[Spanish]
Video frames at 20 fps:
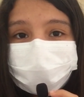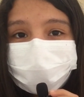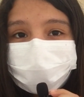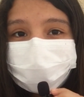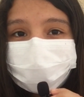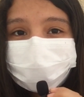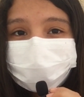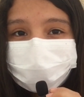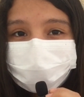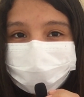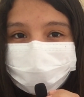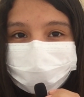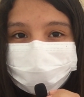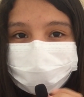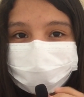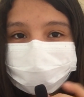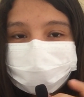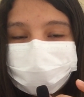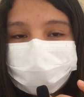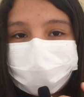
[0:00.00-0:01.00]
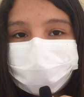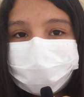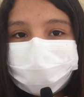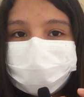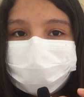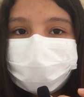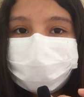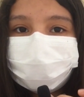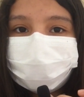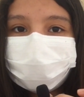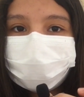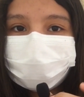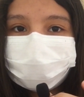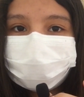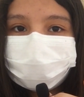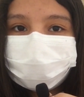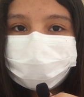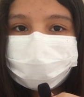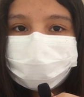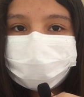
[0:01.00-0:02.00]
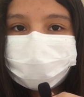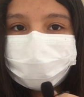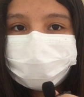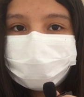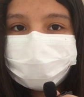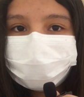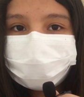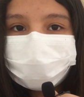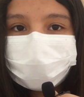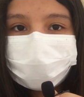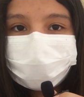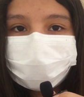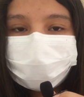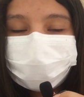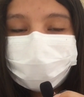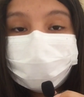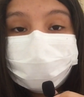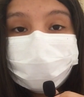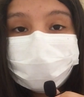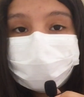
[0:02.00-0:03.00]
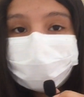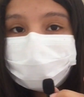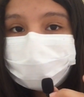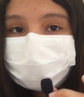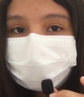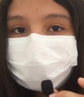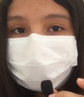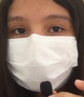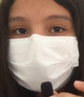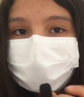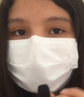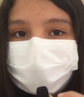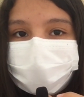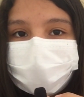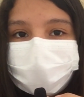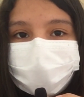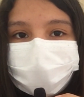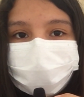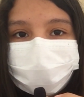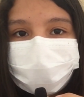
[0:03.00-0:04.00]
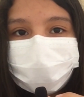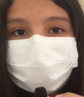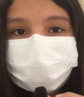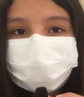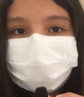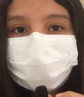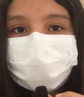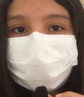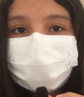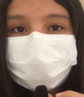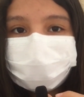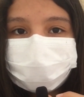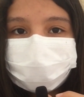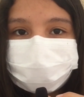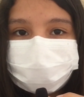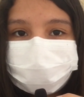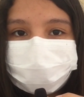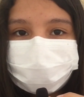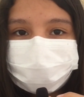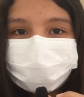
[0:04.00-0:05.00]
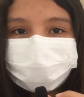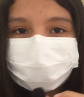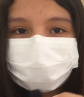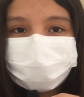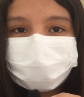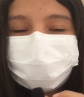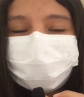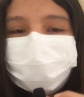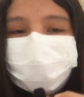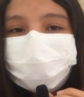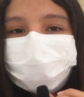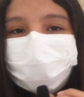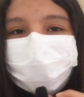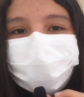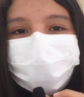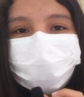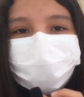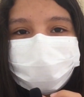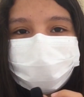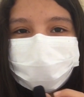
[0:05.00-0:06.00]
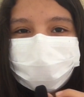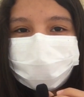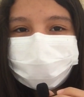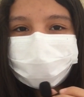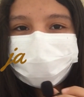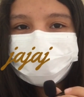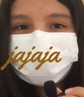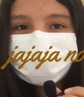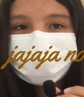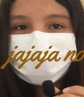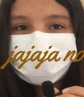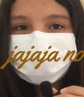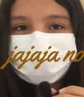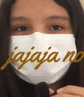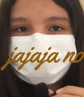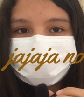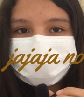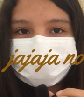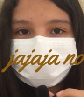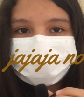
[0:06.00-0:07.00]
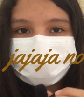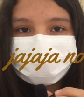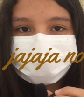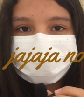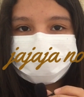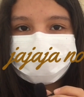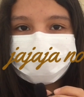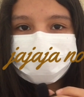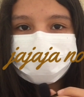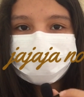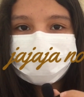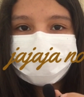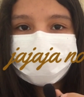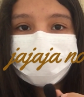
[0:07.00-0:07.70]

de corrido, o sea, empieza como a las 2 y, me, 2 y 15 hasta las 10 de la noche. Seguro va a haber tiempo entre curso y curso, 5 o